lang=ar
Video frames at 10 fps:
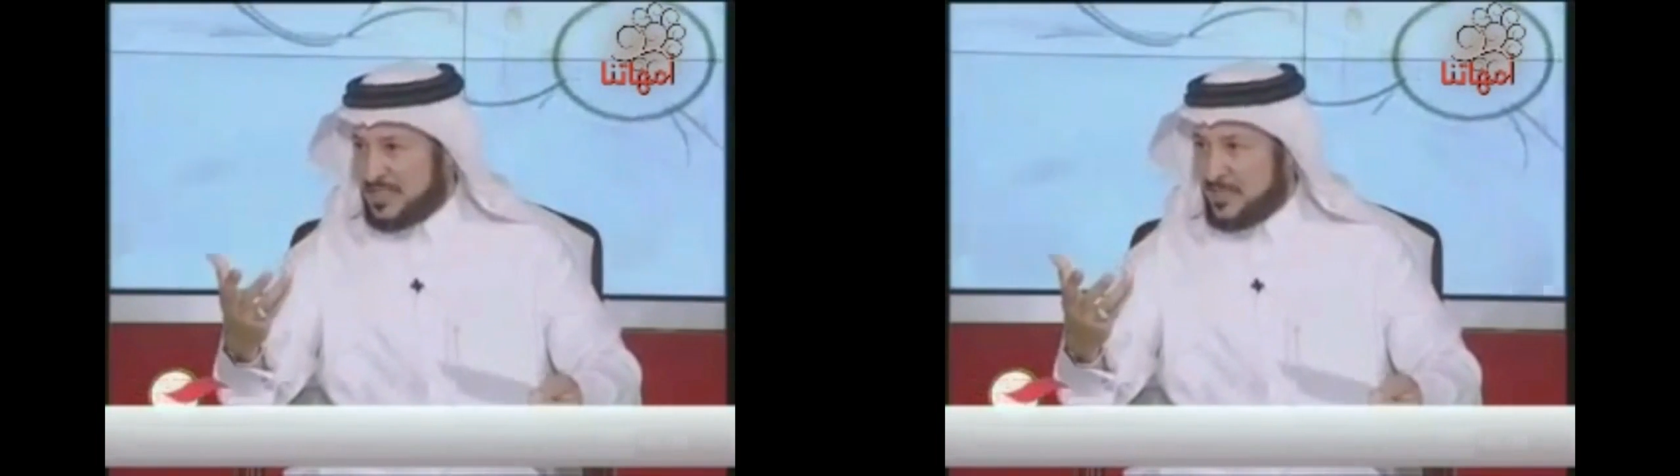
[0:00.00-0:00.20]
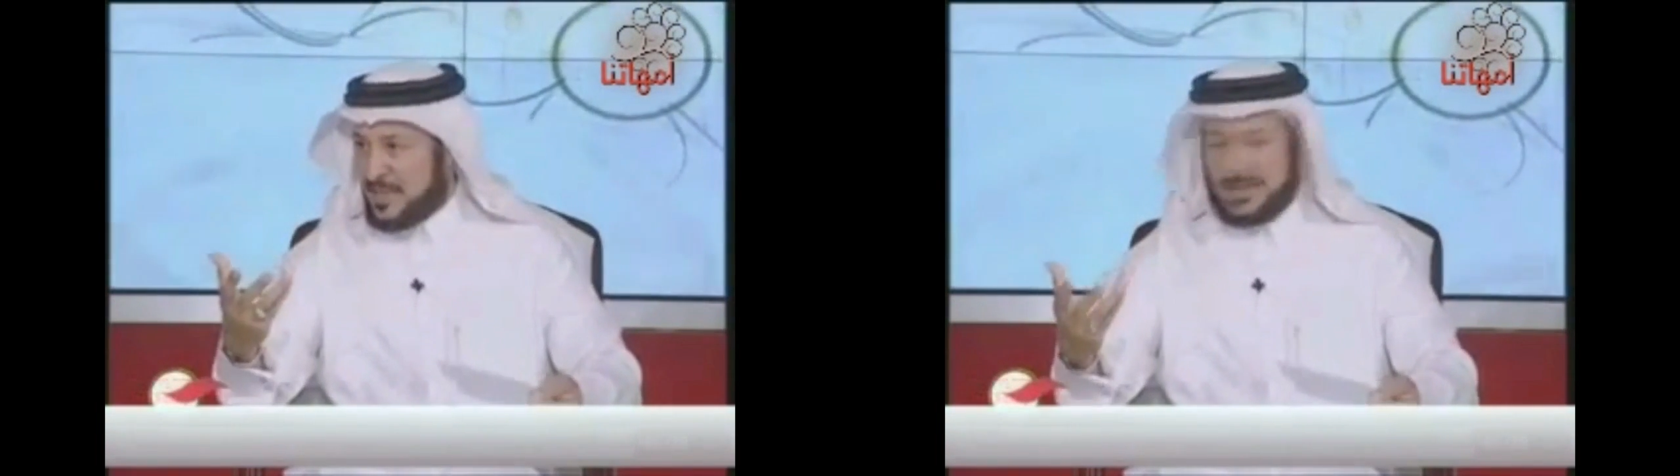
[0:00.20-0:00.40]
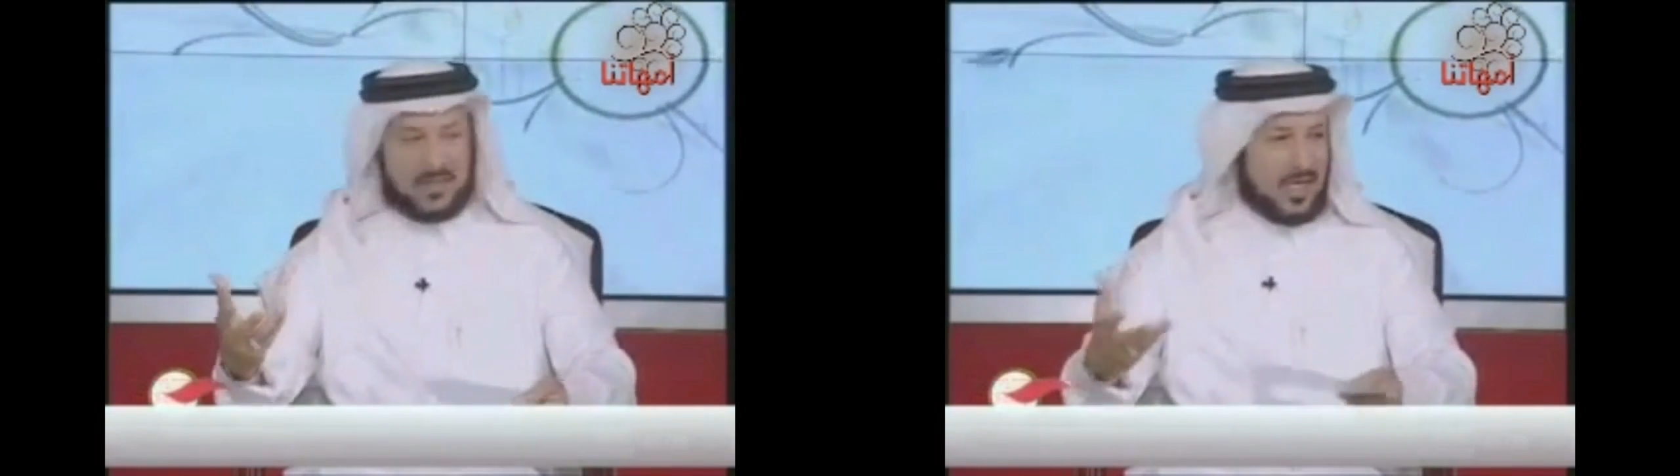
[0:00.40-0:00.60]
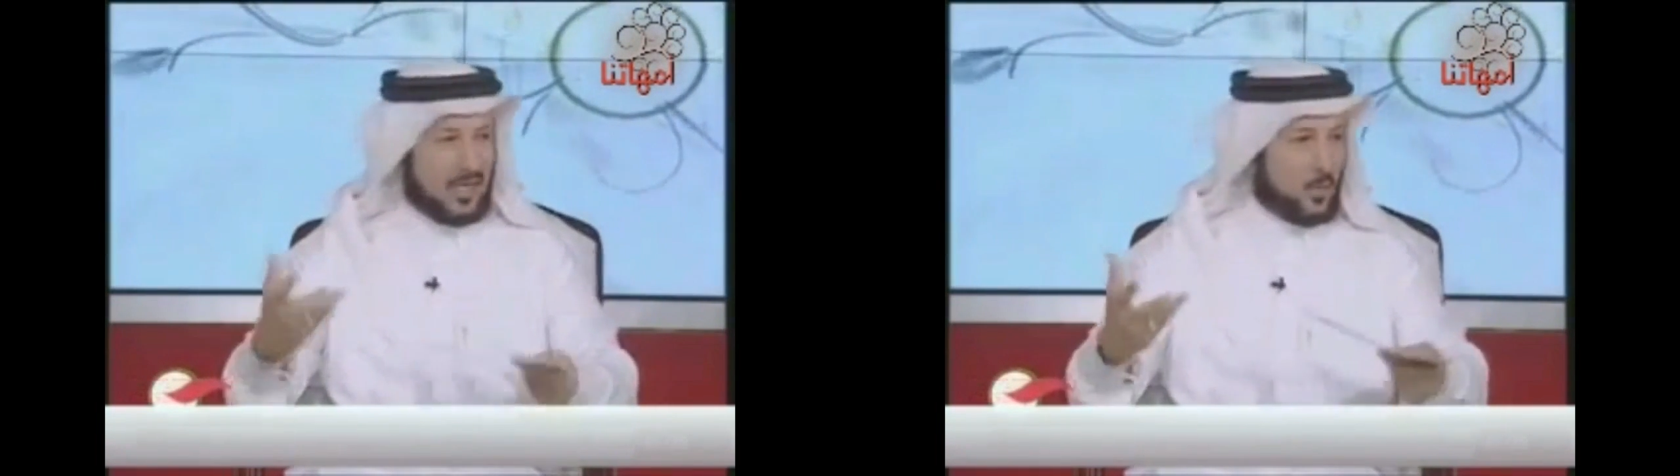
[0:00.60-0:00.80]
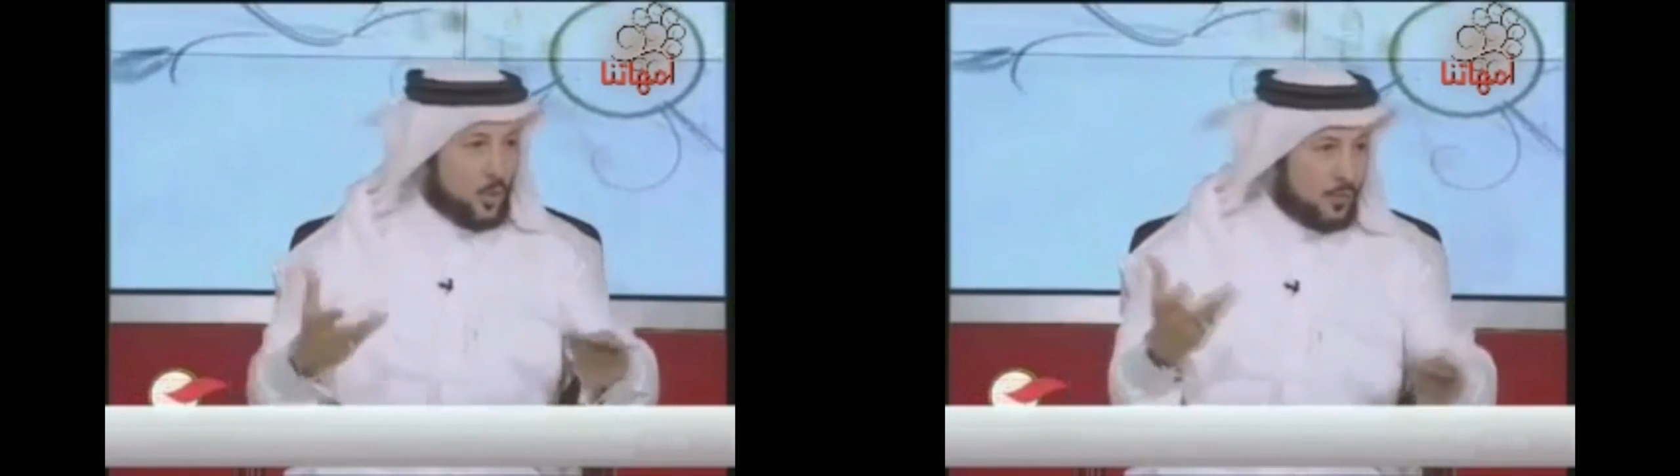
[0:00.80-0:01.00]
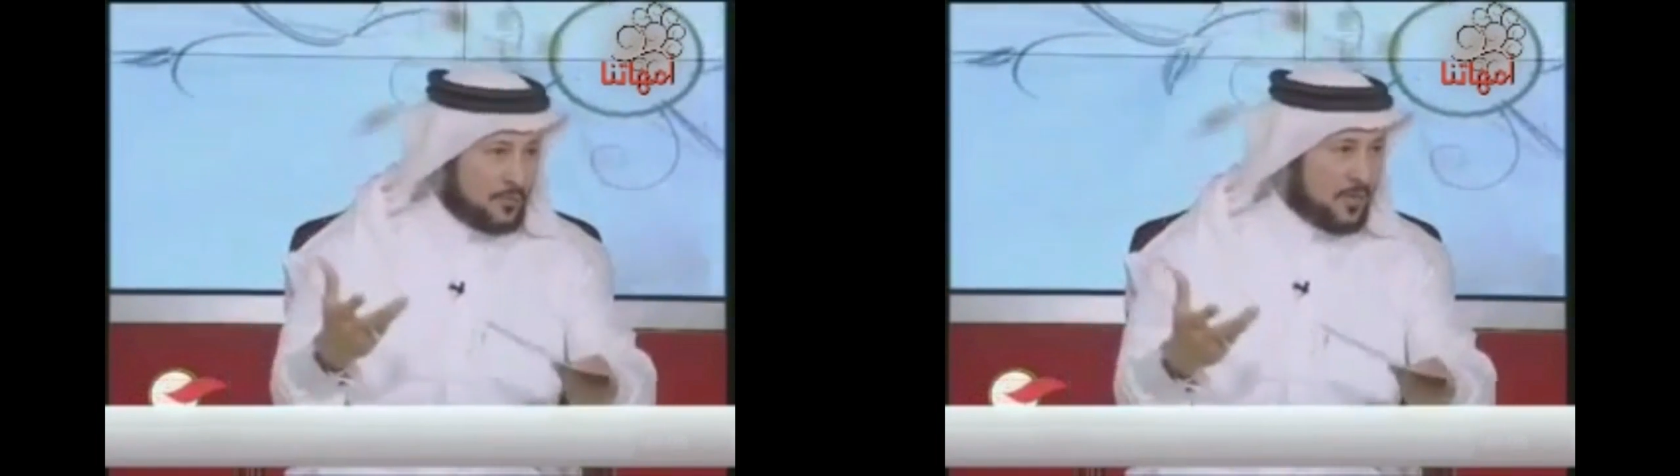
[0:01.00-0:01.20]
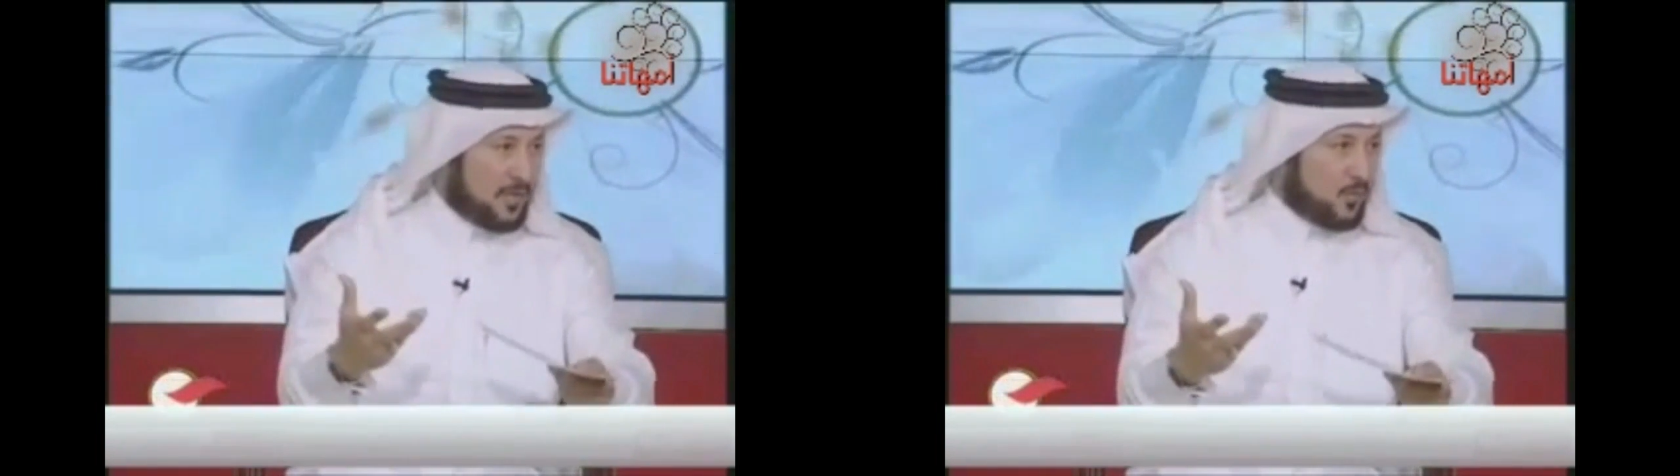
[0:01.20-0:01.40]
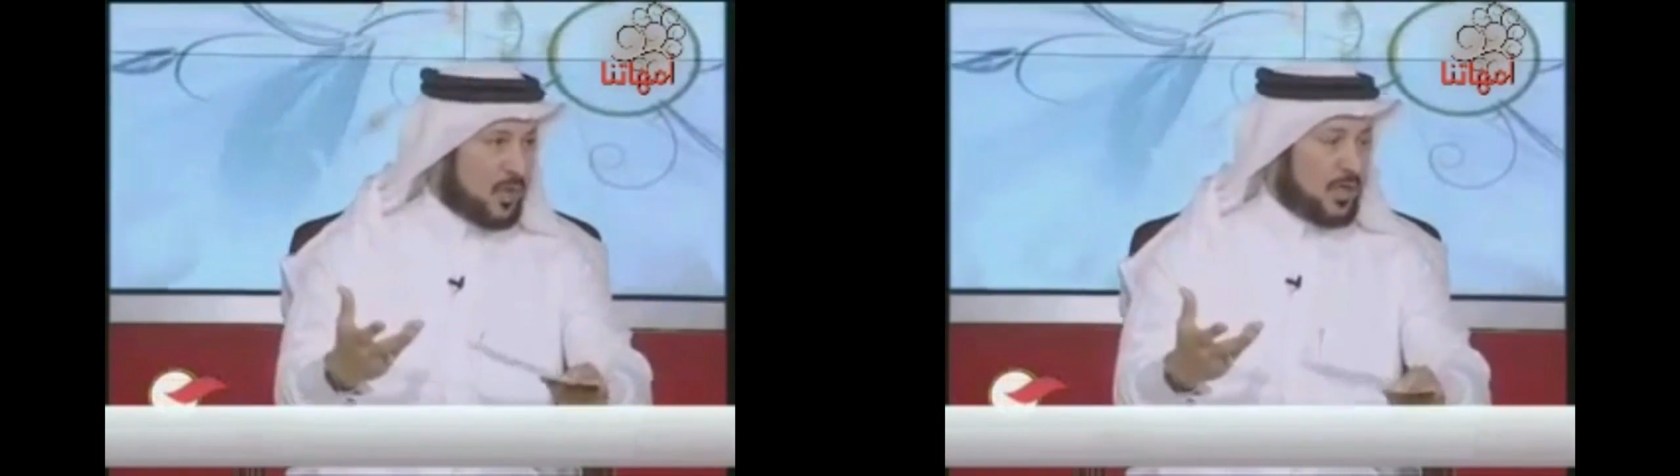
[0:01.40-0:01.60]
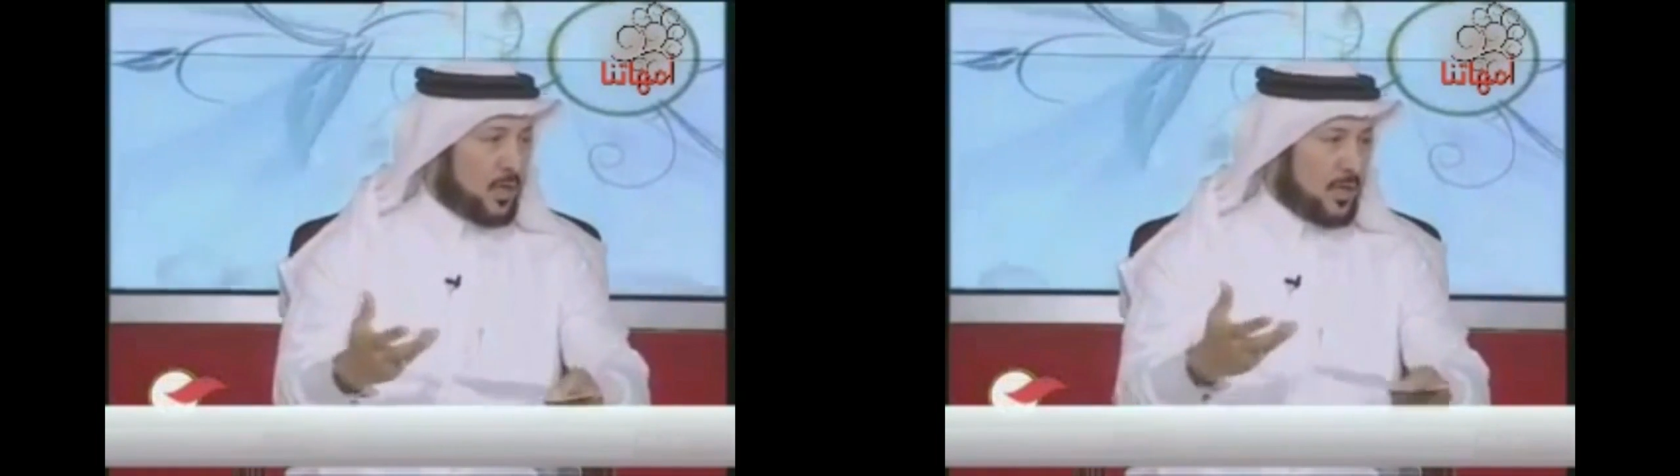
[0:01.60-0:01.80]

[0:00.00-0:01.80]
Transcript: يكونوا في ذلك الزمان قد اتخذوا الكنف